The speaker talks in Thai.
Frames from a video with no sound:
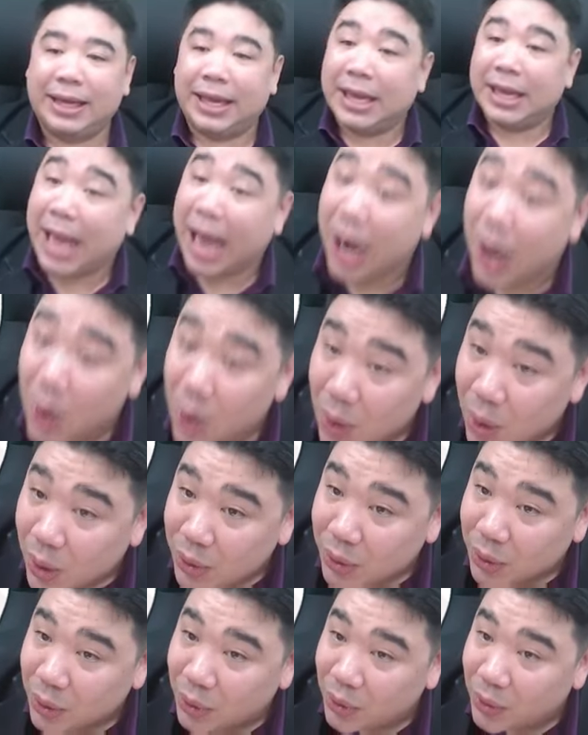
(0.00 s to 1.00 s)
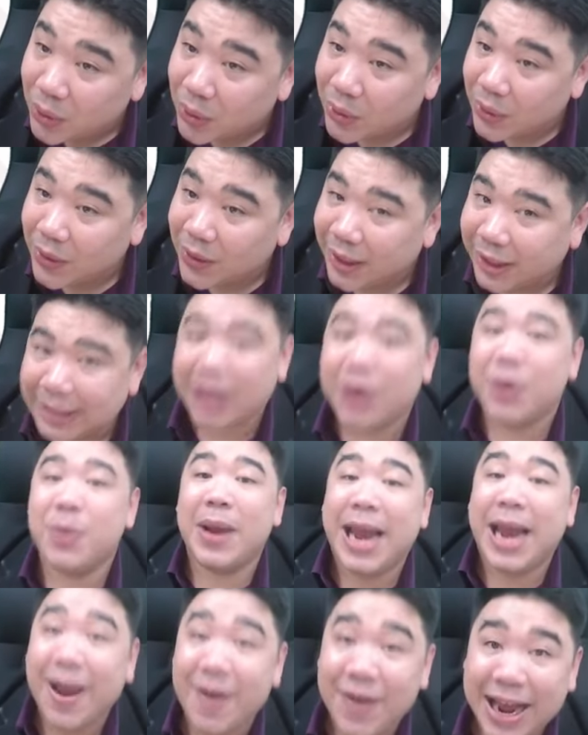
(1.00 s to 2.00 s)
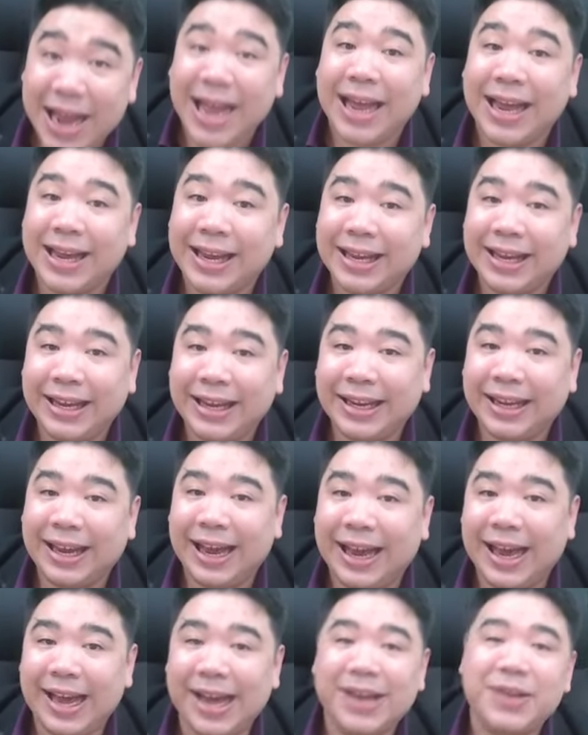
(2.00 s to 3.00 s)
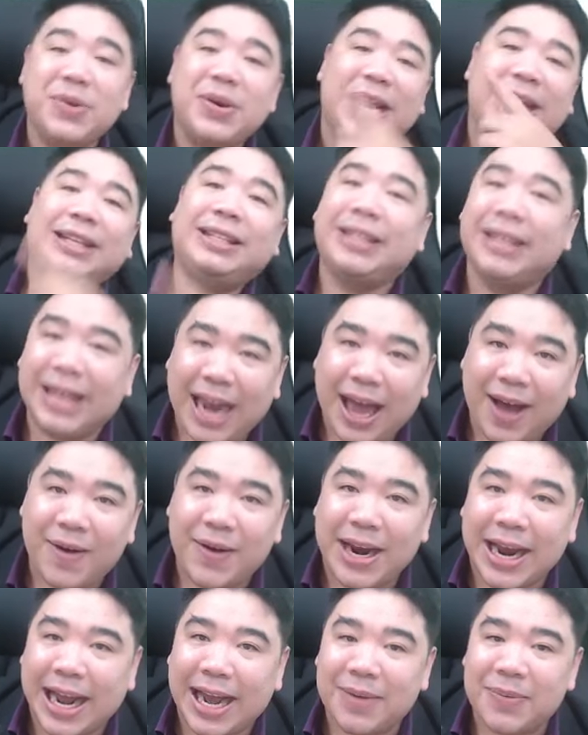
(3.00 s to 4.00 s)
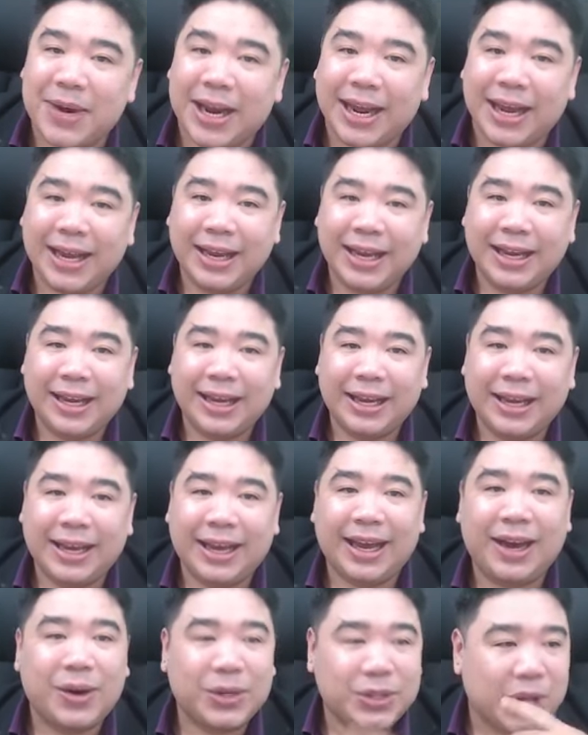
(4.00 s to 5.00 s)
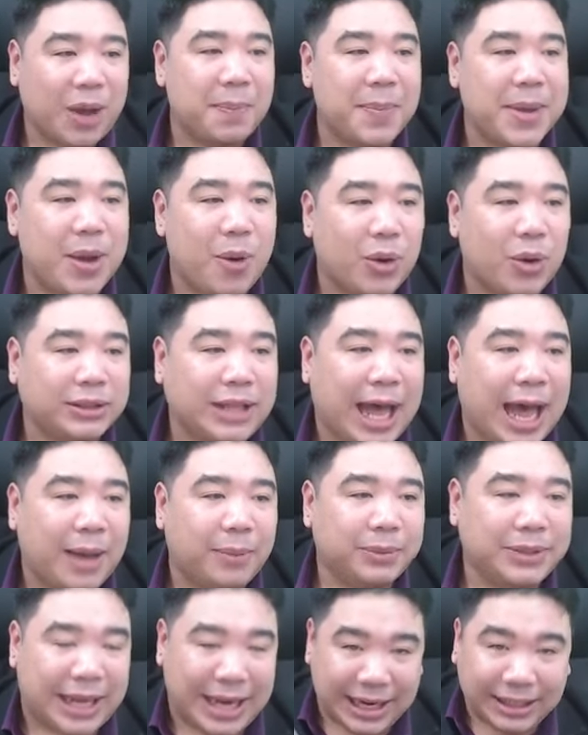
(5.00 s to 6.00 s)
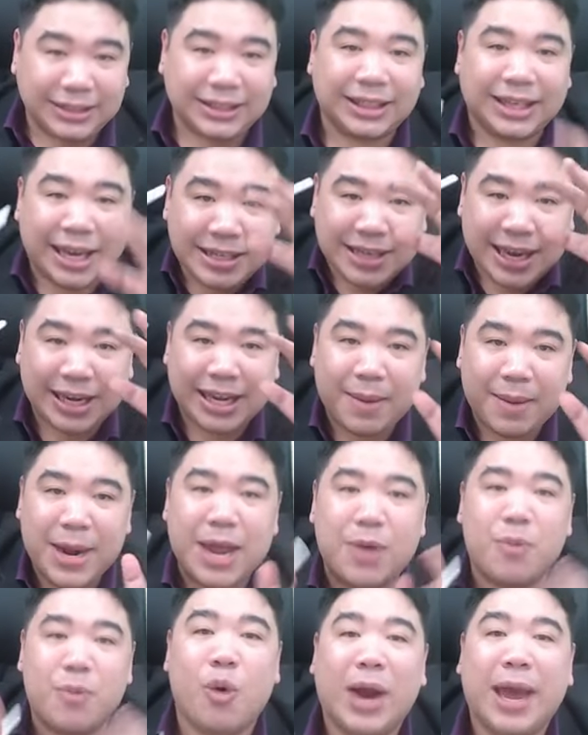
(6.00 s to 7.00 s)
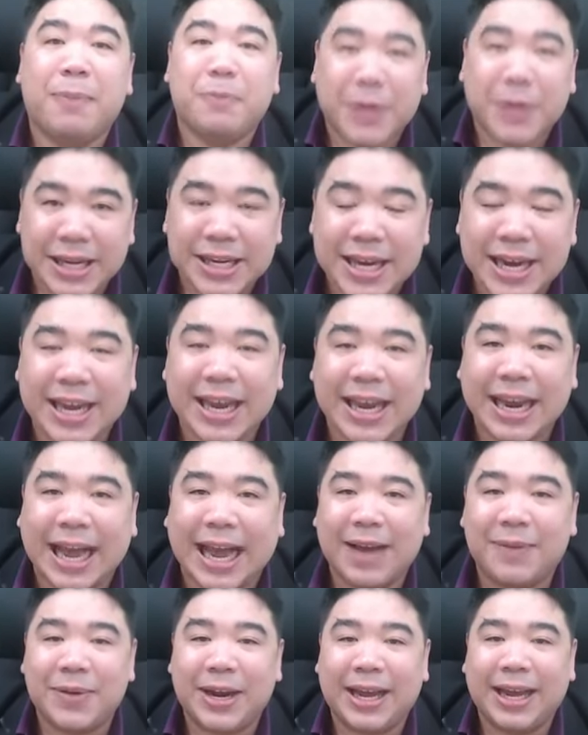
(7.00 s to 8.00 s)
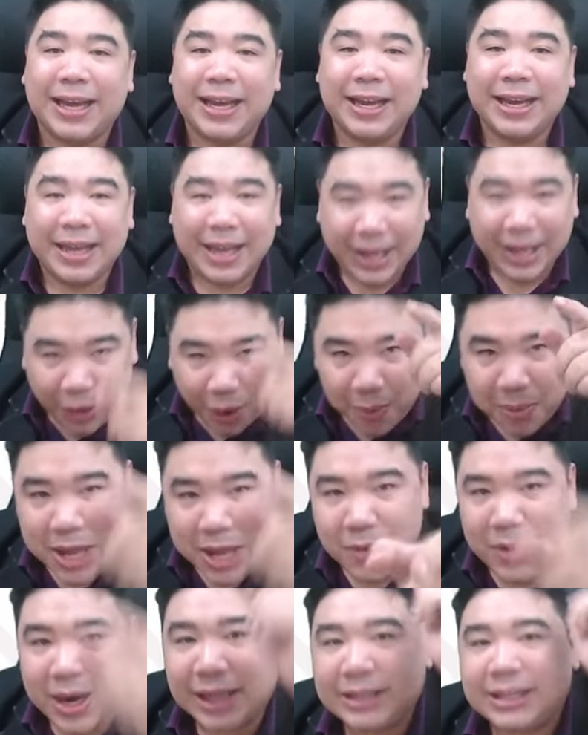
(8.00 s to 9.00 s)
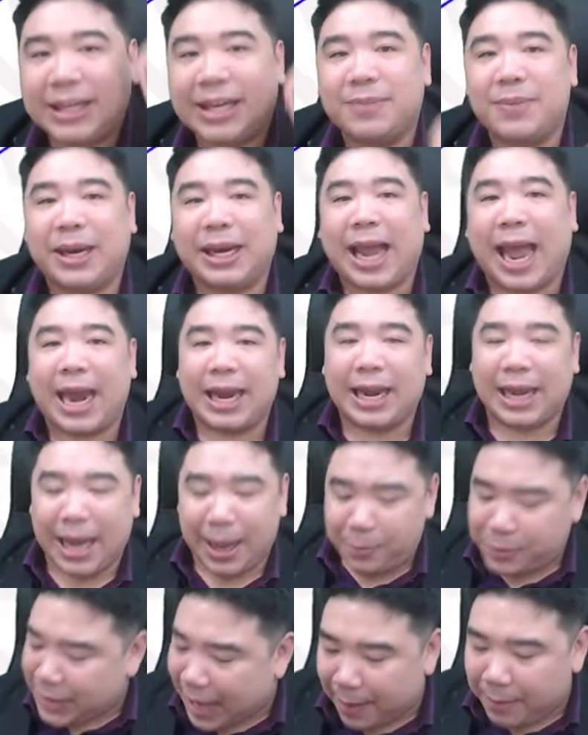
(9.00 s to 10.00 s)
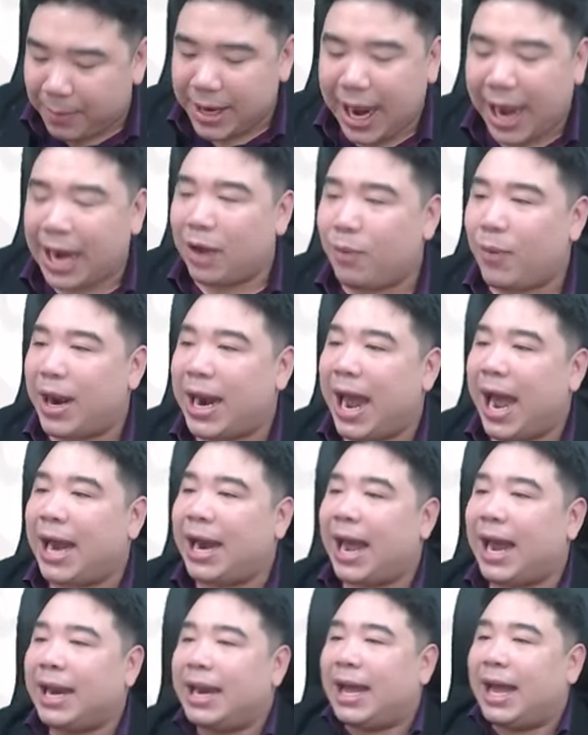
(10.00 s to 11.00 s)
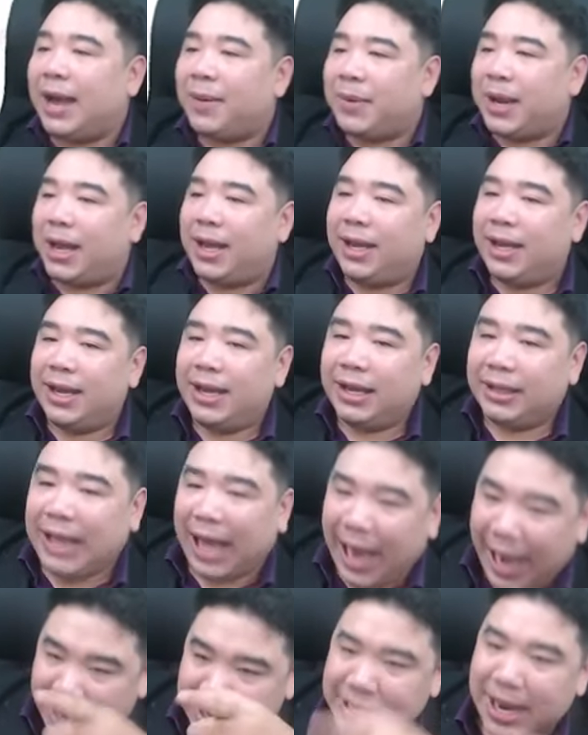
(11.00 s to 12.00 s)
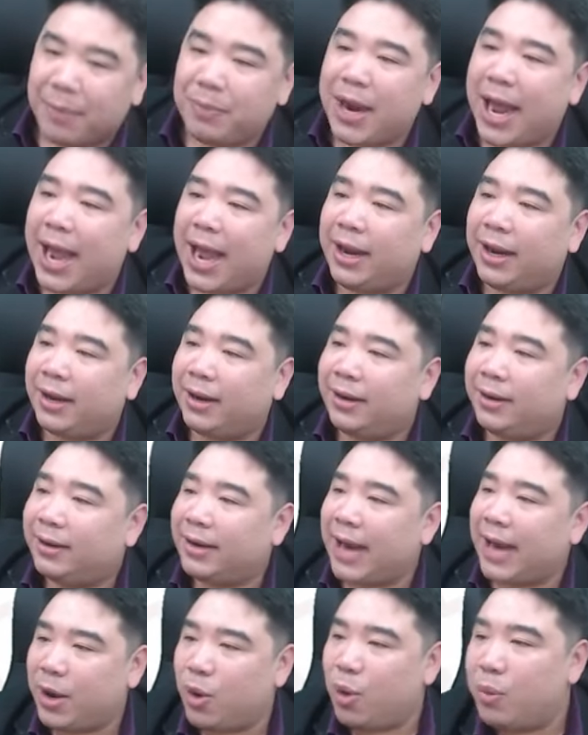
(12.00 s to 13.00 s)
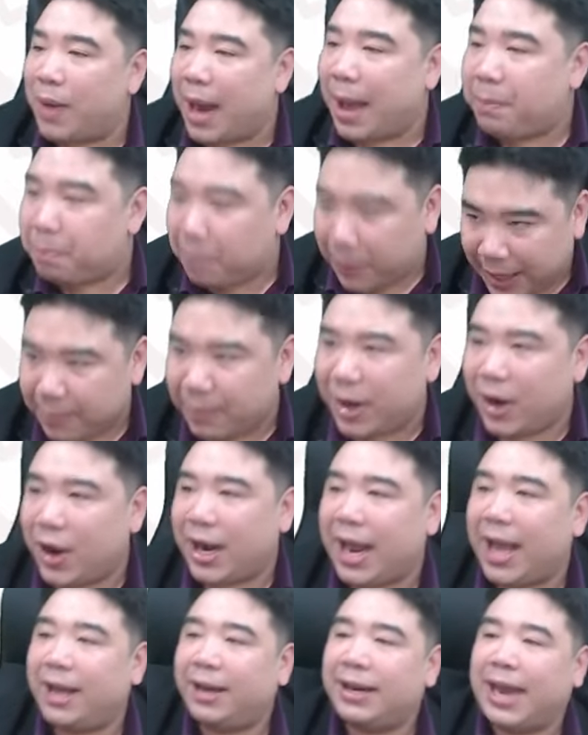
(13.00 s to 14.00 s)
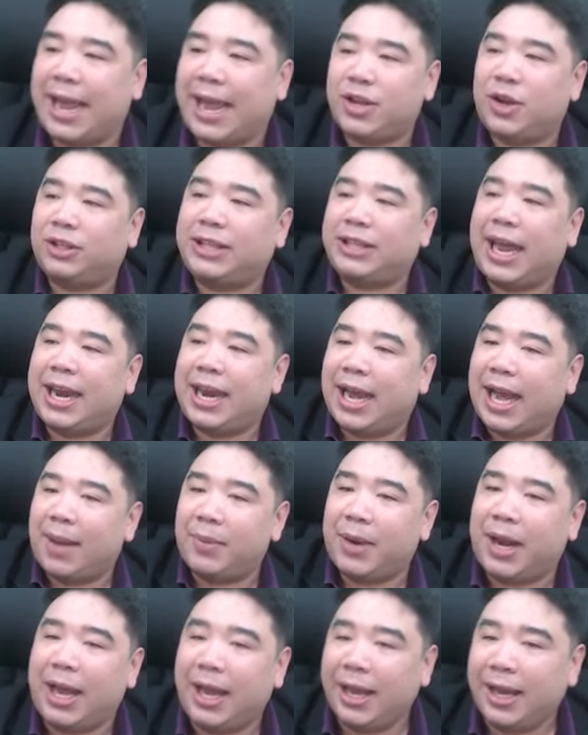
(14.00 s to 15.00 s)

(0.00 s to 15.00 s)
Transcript: ฮัลโหลคุณครูติวไปแล้วนะเอออยู่ในหนังสือเรานะครับ นะเขาสอบปี 63 แต่หนังสืออาจารย์ แค่ไม่ได้วงเล็บเฉยๆนะครับนะก็มีอยู่ในหนังสือเหมือนกันนะครับจำไม่ได้แล้วว่าหน้าไหนนะครับ นะถ้าใครจำได้ ในกลุ่มลับพิมพ์มาหน่อยนะในช่องแชทนะครับ นะ